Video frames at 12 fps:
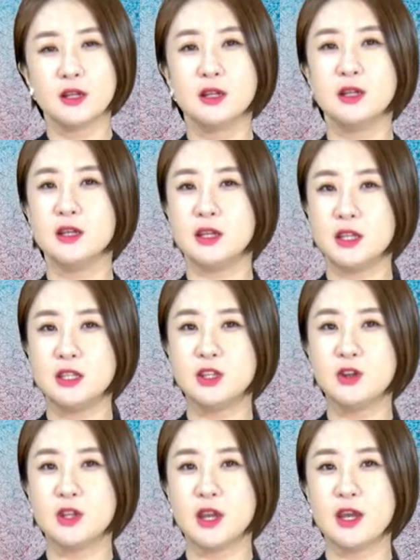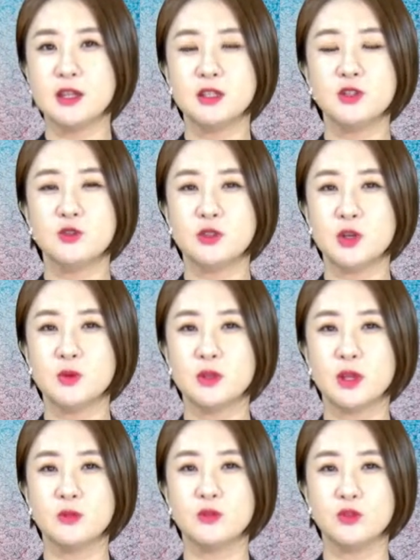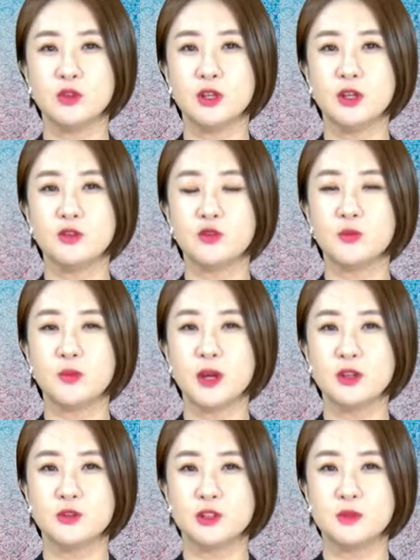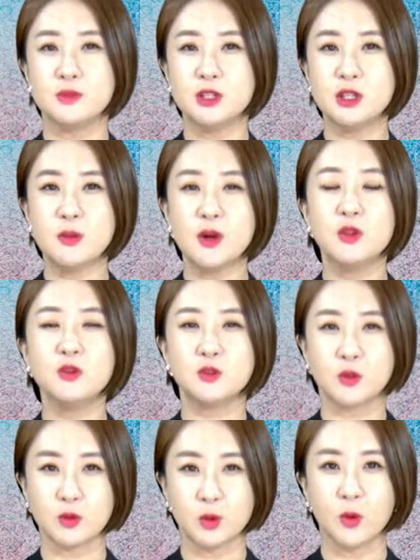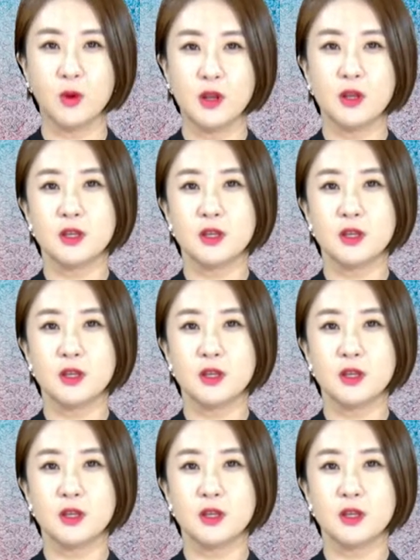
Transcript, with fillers: 그 이전에 신규 채용된 분들은 667만 원 정도